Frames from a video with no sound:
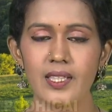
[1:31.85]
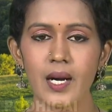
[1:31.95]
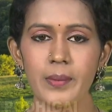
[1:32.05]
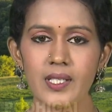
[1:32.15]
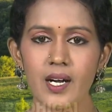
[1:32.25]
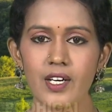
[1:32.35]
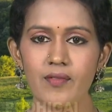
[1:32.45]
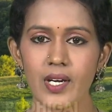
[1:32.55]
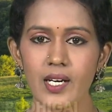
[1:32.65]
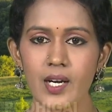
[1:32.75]
தமிழ்நாடு
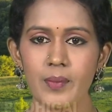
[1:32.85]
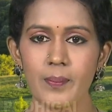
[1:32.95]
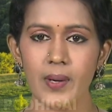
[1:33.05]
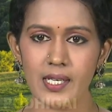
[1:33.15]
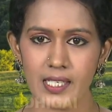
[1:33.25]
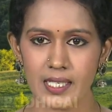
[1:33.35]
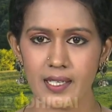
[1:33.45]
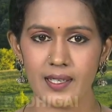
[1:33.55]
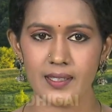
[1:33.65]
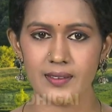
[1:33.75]
வேளாண்மை
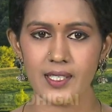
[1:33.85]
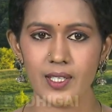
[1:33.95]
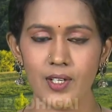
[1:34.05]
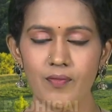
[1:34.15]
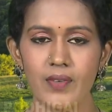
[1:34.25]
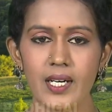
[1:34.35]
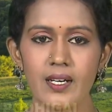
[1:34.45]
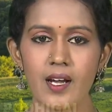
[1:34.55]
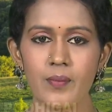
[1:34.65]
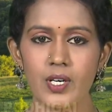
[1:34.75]
பல்கலைக்கழகத்தில்
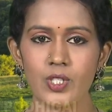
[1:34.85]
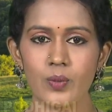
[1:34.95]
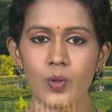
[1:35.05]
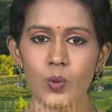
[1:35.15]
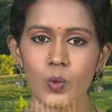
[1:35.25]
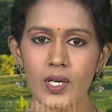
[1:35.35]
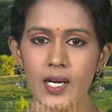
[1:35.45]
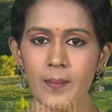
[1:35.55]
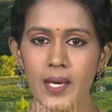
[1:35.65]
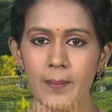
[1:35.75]
வேளாண் மற்றும்
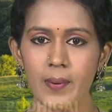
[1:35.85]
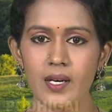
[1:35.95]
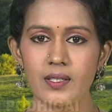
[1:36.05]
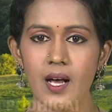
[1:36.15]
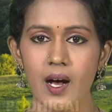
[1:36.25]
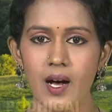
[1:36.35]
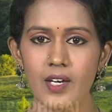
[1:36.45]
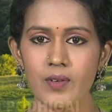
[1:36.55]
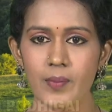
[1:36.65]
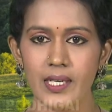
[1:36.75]
ஊரக மேம்பாட்டு
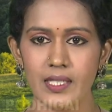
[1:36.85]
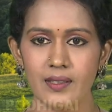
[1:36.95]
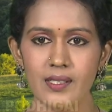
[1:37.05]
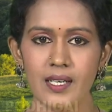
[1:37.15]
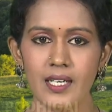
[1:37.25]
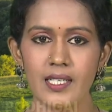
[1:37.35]
ஆய்வு மையத்தில்